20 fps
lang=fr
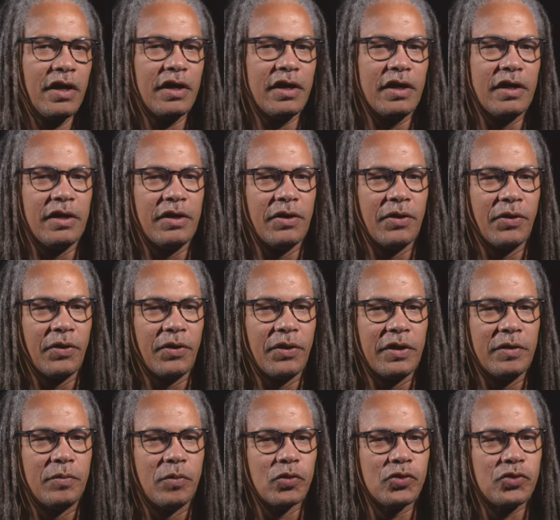Et euh,
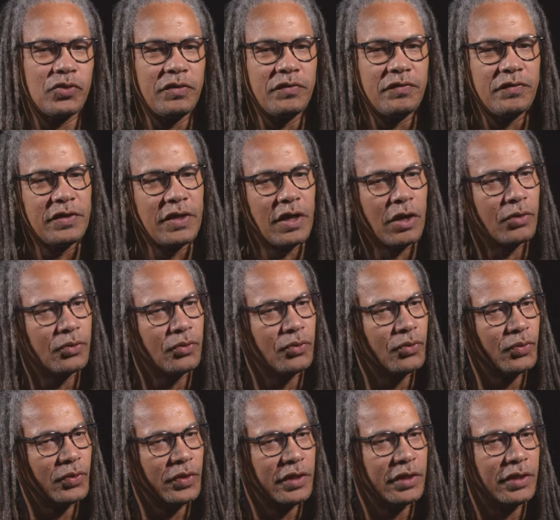ils m'ont suivi,
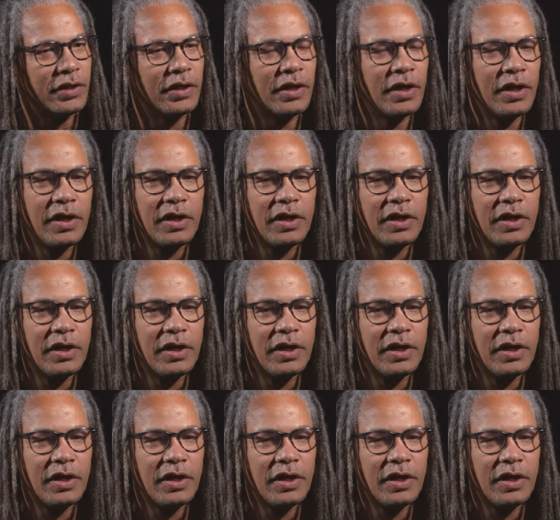Arnaud et,